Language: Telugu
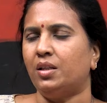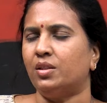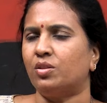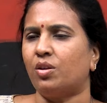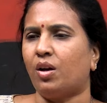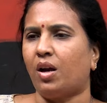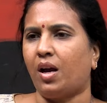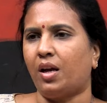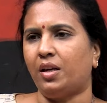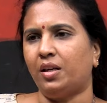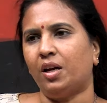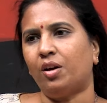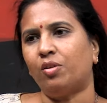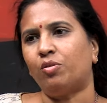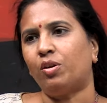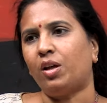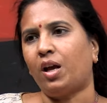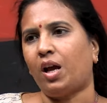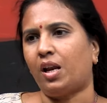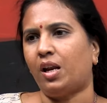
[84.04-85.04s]
సో అయినా
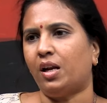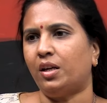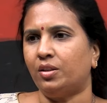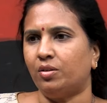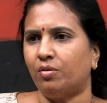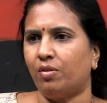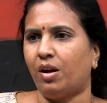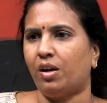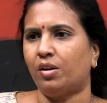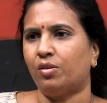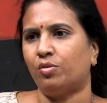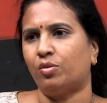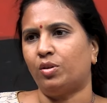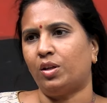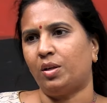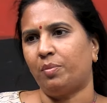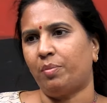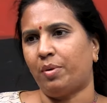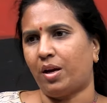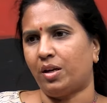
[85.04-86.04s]
కూడా అలాంటి వాళ్ళు
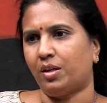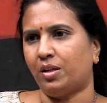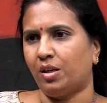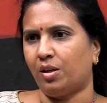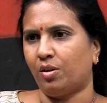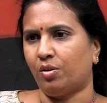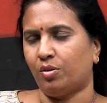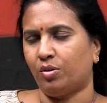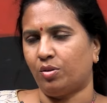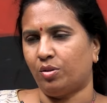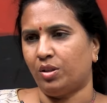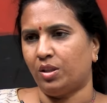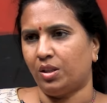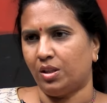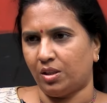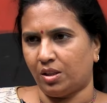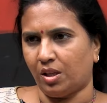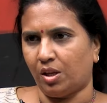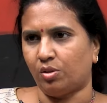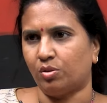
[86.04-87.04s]
కూడా ఈ పార్టీలో
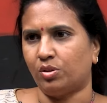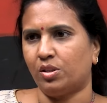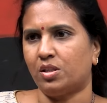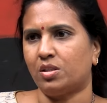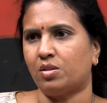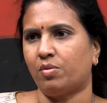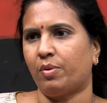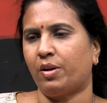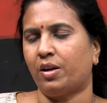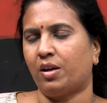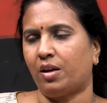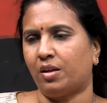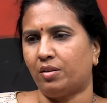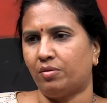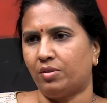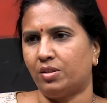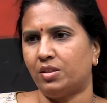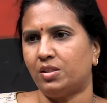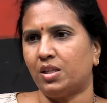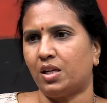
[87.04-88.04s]
ఈ తెలుగుదేశమే
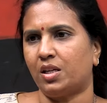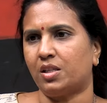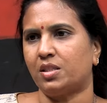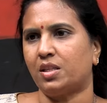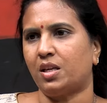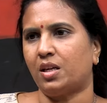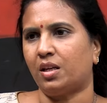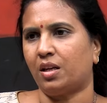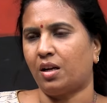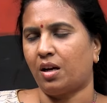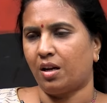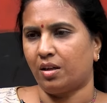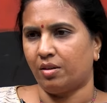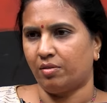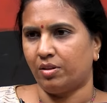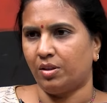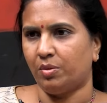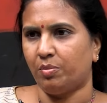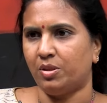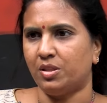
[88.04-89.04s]
కానివ్వండి జనసేన
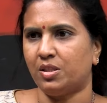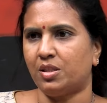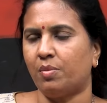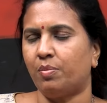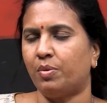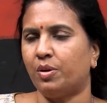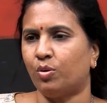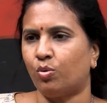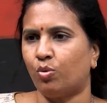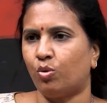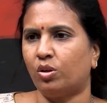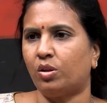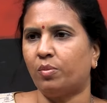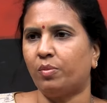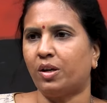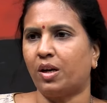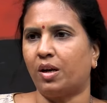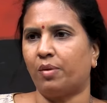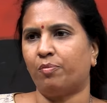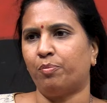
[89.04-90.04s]
కానివ్వండి బీజేపీ
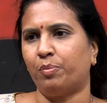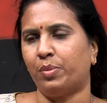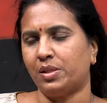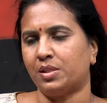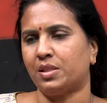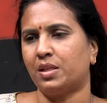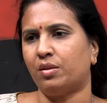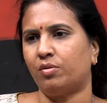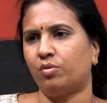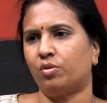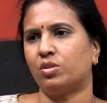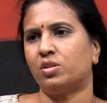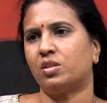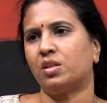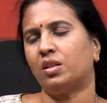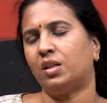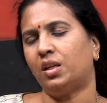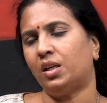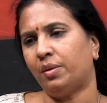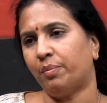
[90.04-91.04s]
కూటమి కంపల్సరీ
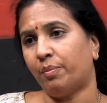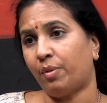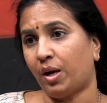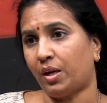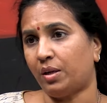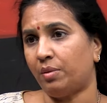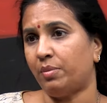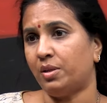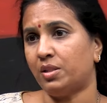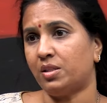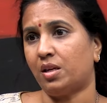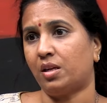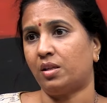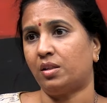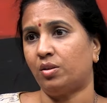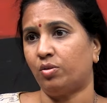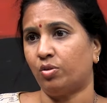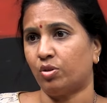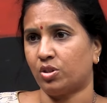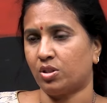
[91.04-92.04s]
వస్తుంది భారీ
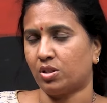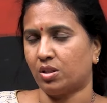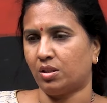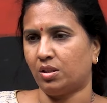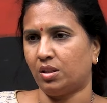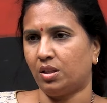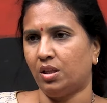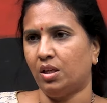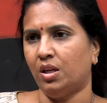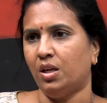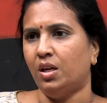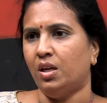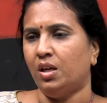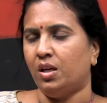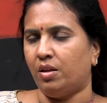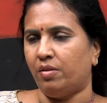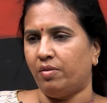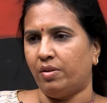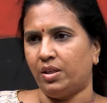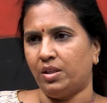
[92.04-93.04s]
మెజార్టీ వస్తుంది
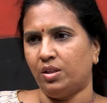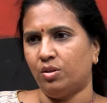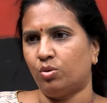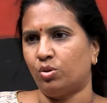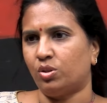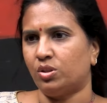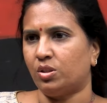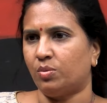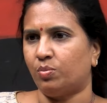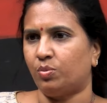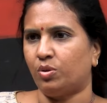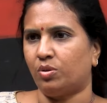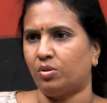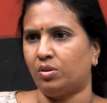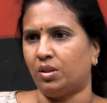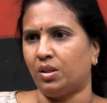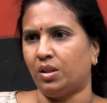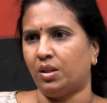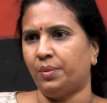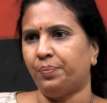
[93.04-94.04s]
ఇవన్నీ కూడా
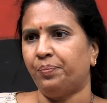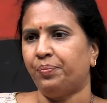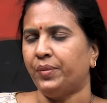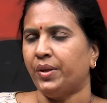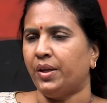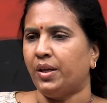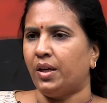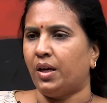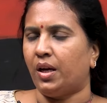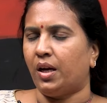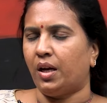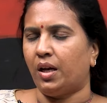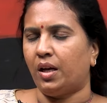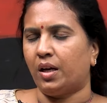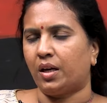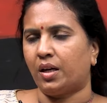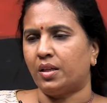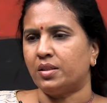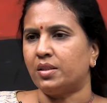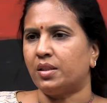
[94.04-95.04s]
చెప్తుంటే
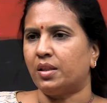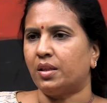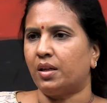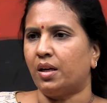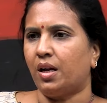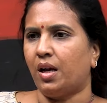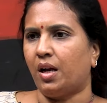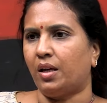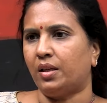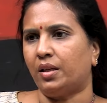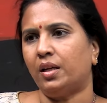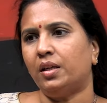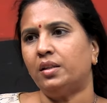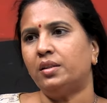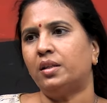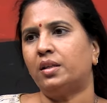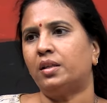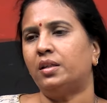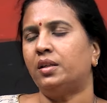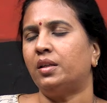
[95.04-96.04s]
ఖచ్చితంగా
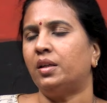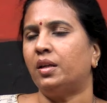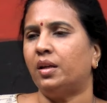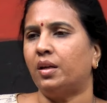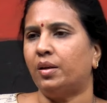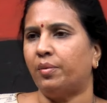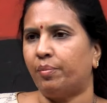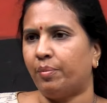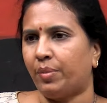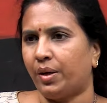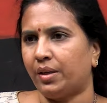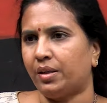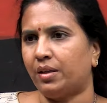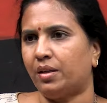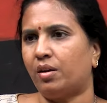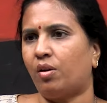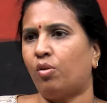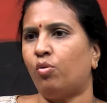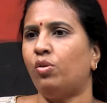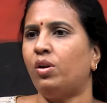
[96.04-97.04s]
ఎందుకంటే బై
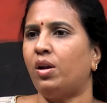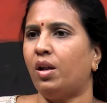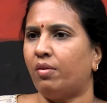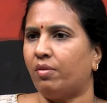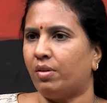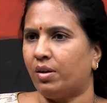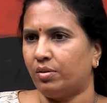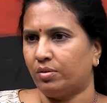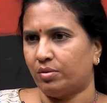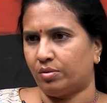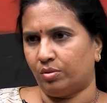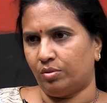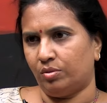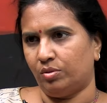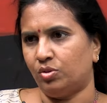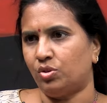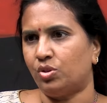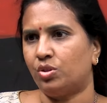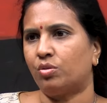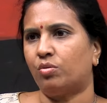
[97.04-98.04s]
గ్రౌండ్ లెవెల్
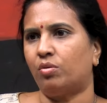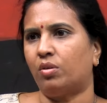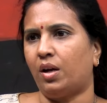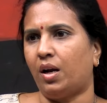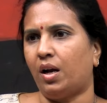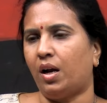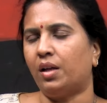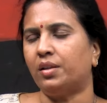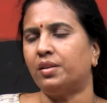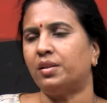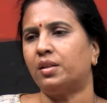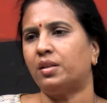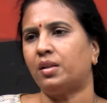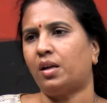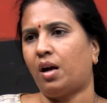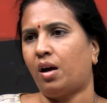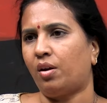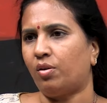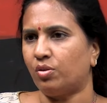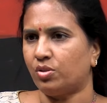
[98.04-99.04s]
నుంచి కూడా అందరి
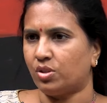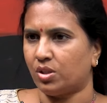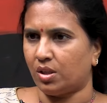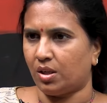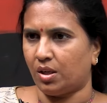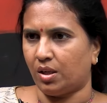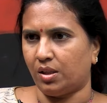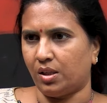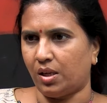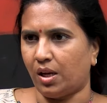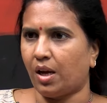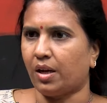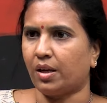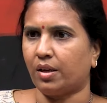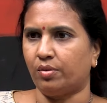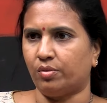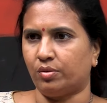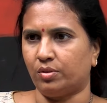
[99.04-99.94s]
ఆలోచన ఇలాగే